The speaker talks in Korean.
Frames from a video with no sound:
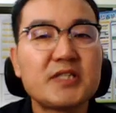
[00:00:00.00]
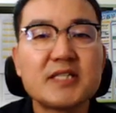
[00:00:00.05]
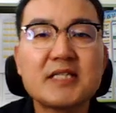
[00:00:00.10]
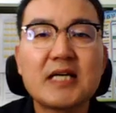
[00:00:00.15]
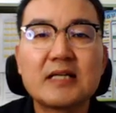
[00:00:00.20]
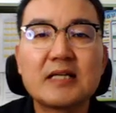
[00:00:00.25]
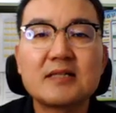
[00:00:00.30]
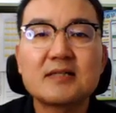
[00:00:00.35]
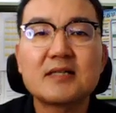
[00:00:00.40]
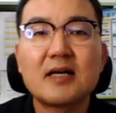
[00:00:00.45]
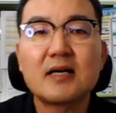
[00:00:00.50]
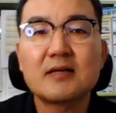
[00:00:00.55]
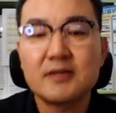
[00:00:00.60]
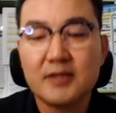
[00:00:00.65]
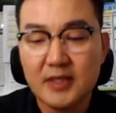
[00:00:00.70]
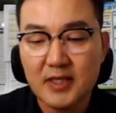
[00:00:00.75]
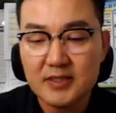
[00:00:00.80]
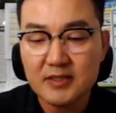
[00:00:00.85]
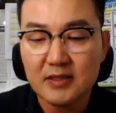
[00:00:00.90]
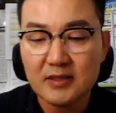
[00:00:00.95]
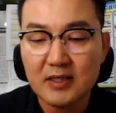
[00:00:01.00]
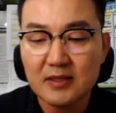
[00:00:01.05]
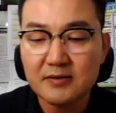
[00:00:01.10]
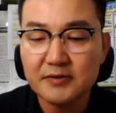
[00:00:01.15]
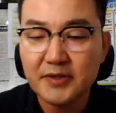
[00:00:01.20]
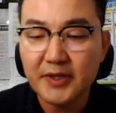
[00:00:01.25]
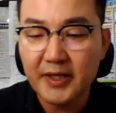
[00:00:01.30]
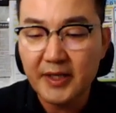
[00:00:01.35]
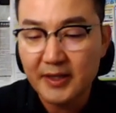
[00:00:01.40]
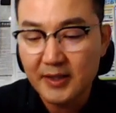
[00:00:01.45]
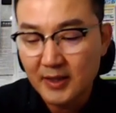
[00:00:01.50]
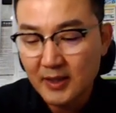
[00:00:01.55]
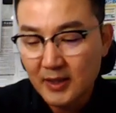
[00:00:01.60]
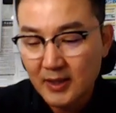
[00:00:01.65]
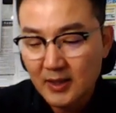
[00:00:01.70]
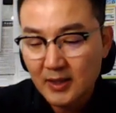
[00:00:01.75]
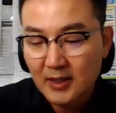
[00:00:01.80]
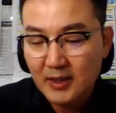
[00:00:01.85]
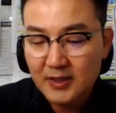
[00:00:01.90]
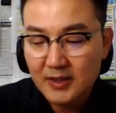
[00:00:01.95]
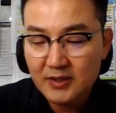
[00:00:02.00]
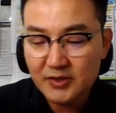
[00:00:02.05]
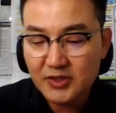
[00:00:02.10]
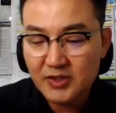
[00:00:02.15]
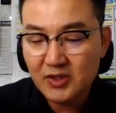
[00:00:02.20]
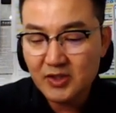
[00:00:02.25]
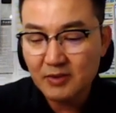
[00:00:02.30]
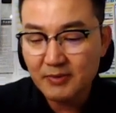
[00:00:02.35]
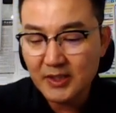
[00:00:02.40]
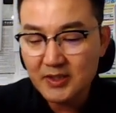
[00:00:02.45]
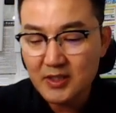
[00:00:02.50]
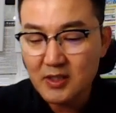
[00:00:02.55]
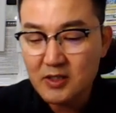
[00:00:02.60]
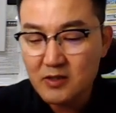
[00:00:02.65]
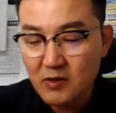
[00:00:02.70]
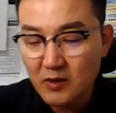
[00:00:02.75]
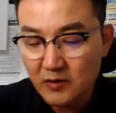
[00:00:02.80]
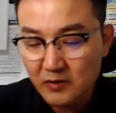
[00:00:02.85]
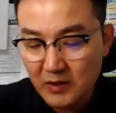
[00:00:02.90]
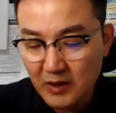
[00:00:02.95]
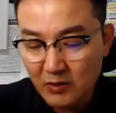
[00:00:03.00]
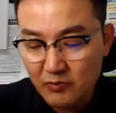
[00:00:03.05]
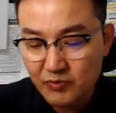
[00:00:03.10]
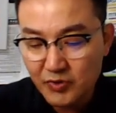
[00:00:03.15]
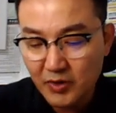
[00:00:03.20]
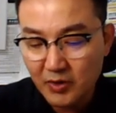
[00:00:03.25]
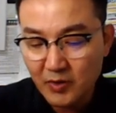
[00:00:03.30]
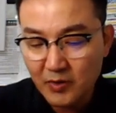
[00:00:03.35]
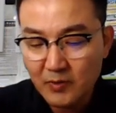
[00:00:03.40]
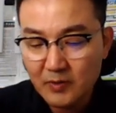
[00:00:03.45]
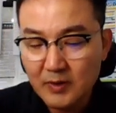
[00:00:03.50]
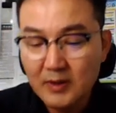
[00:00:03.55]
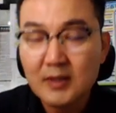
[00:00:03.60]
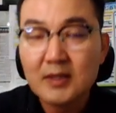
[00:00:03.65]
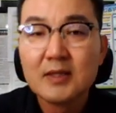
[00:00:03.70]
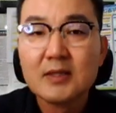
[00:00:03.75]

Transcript: 되지 않을까 그렇게 예상을 하는데, 이건 지켜봐야 될 것 같고요.